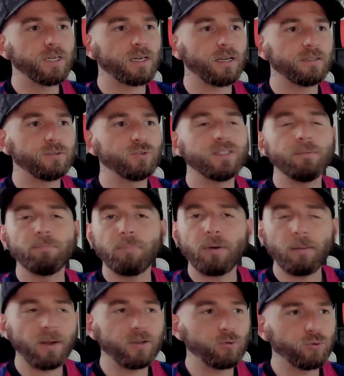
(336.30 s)
il a dit aussi
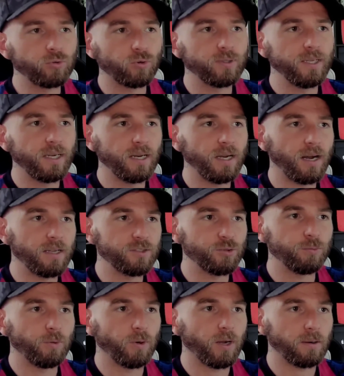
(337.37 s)
pas mal d'autres
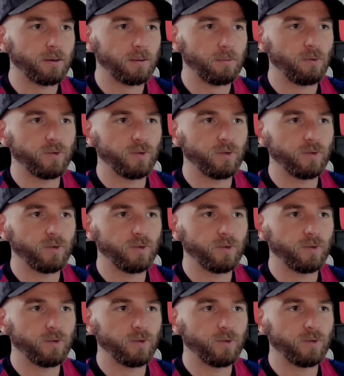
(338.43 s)
déclarations, voilà,